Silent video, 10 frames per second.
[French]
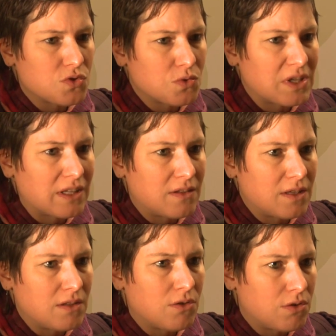sont
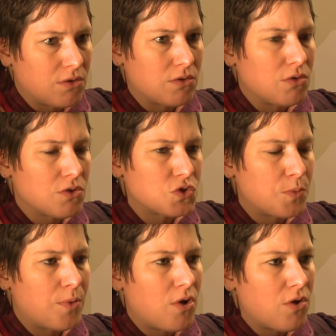traitées dans, ce
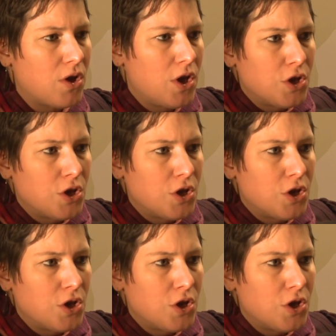plan,